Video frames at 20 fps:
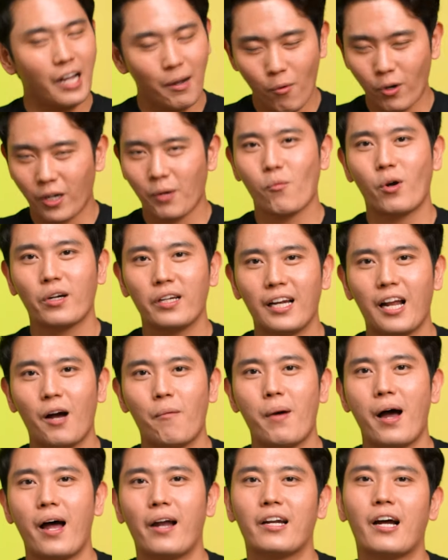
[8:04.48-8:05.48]
ทั้งหมดทั้งมวลที่เล่า
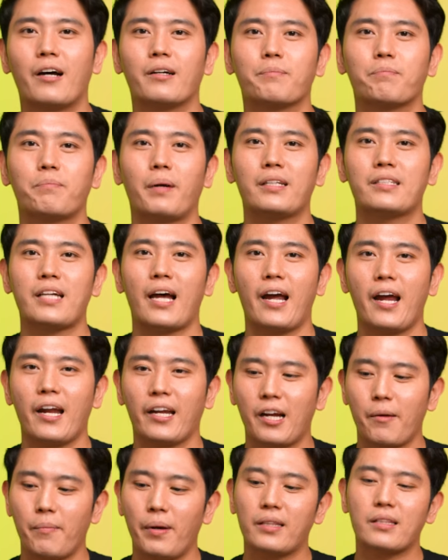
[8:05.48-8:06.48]
มาเป็นสาเหตุ
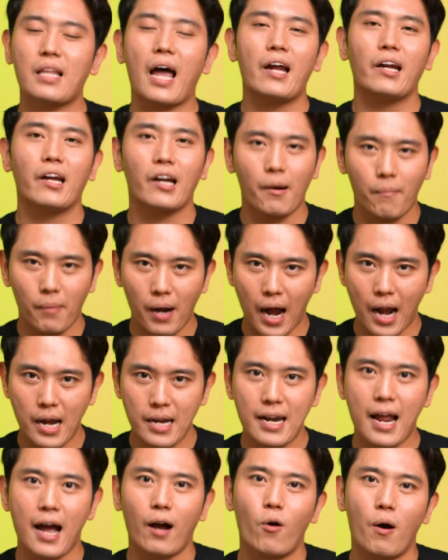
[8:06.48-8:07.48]
ที่ทำให้ไตทำงาน
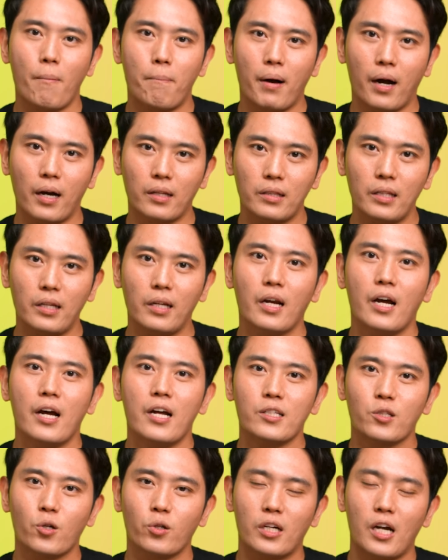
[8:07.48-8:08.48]
หนักกว่าปกติ
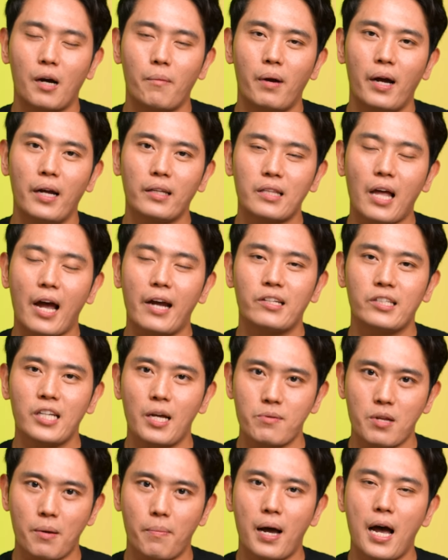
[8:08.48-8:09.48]
จนทำให้ไตเสื่อ
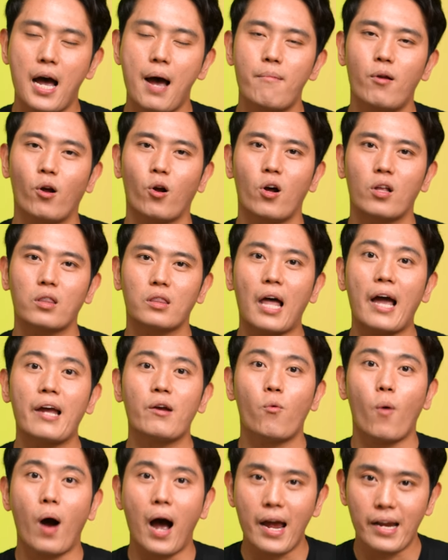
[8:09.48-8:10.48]
มสภาพ แล้วก็ไต
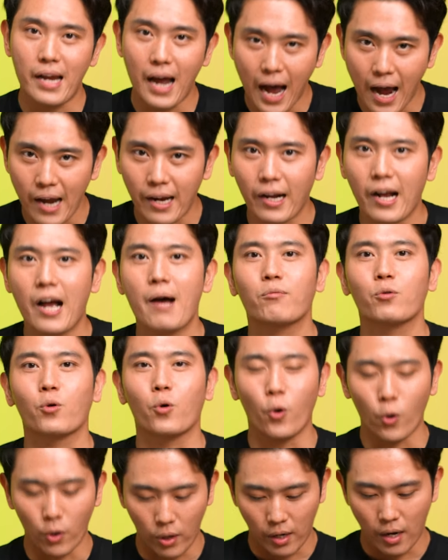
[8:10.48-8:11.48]
วายได้นะครับทุก
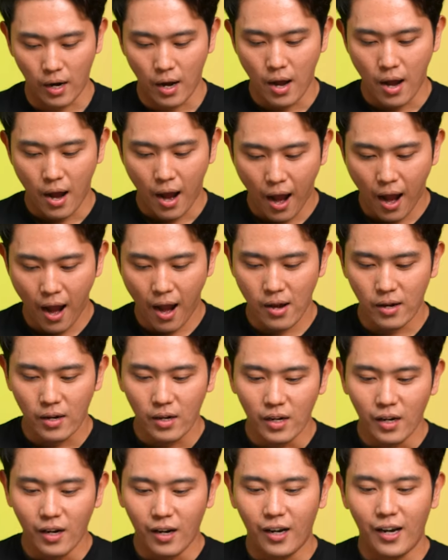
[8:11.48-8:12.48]
คนอ่ะ
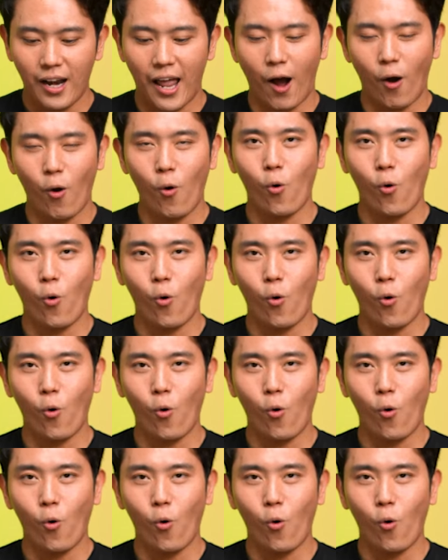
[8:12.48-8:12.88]
แล้ว